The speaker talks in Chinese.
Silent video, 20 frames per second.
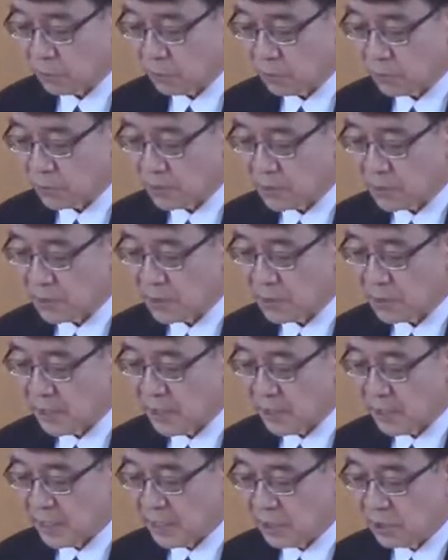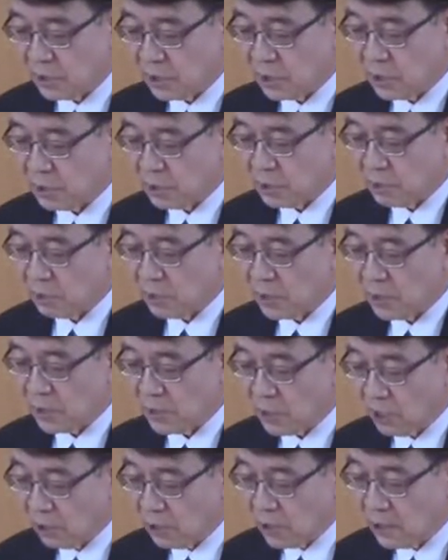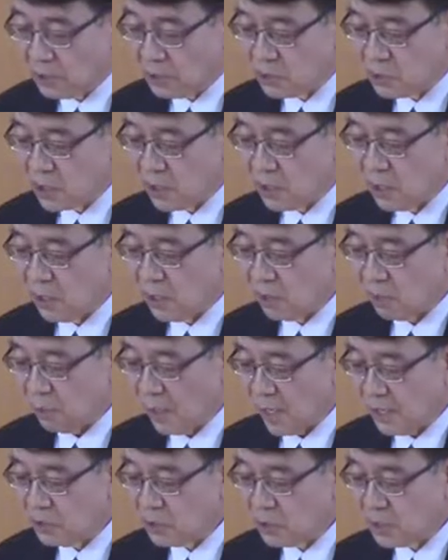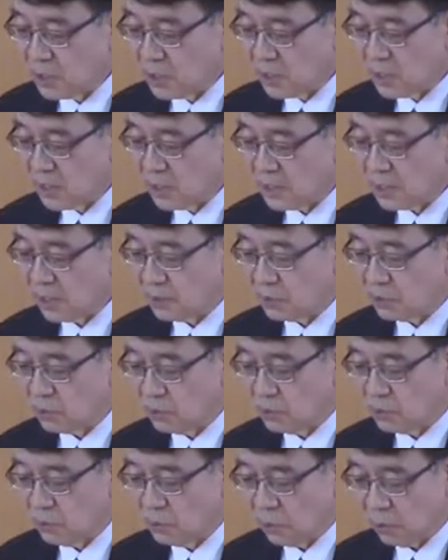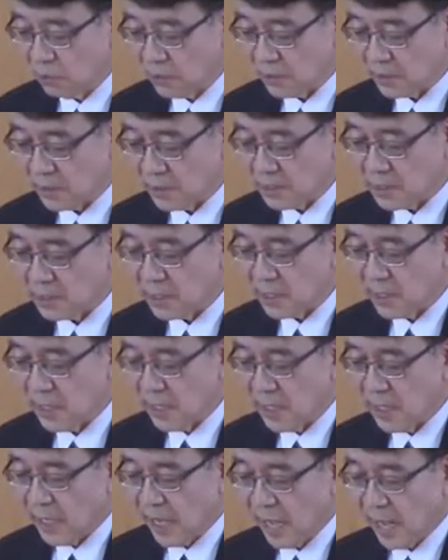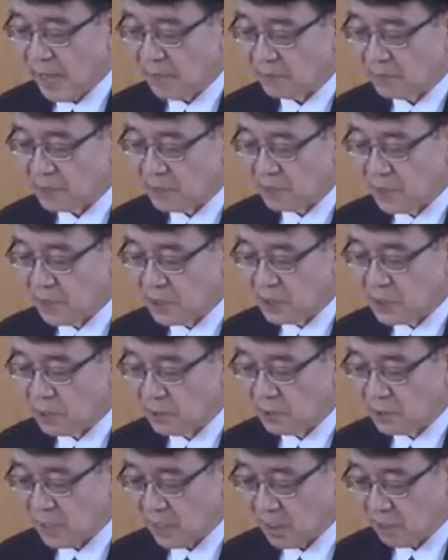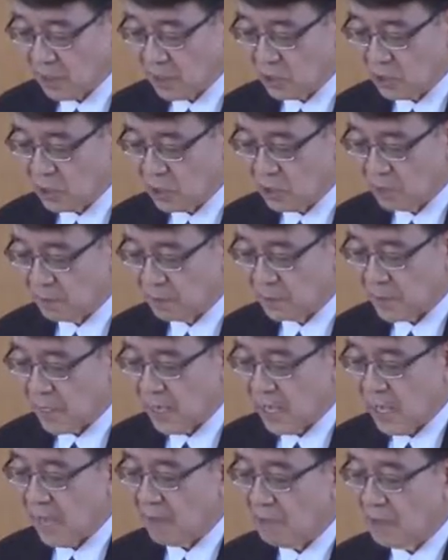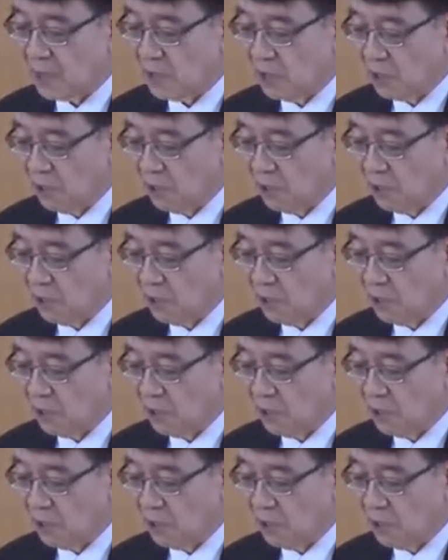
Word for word: 啊，威斯敏斯特信仰告白第四点二章，